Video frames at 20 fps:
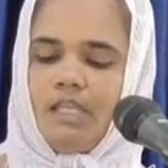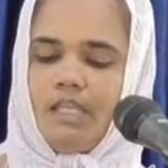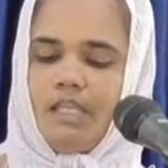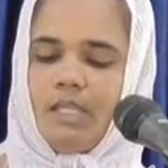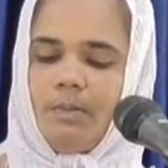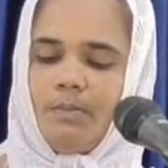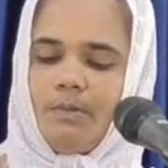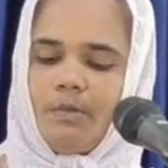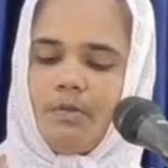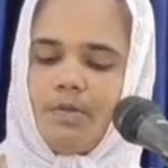
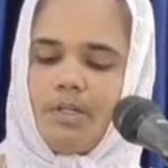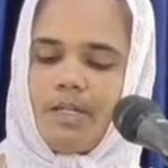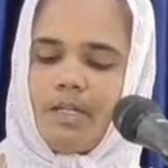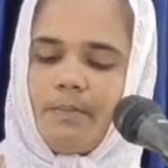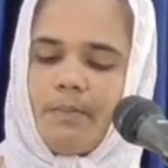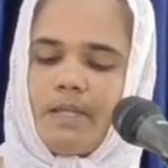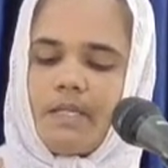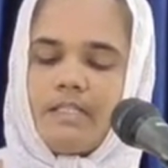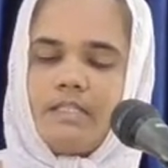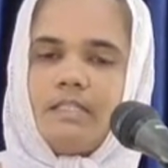ఈమెకున్న
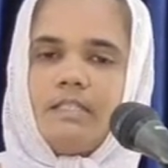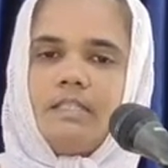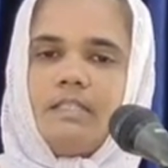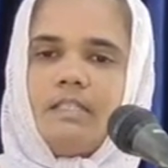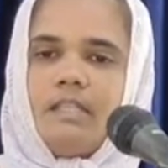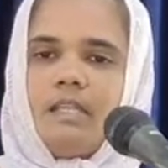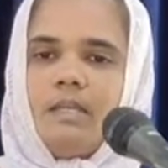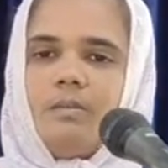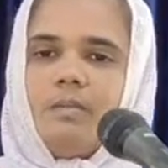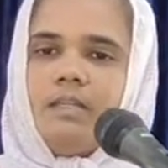
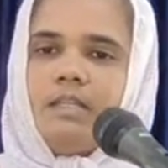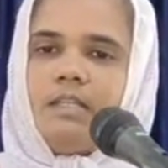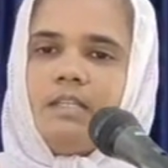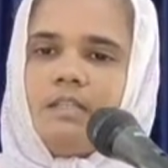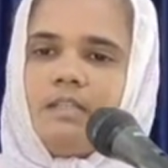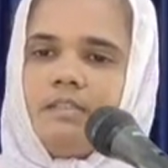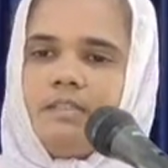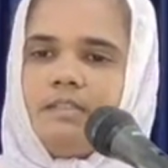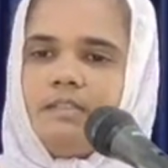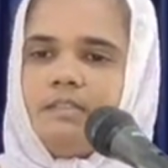పరిస్థితి ఏమిటి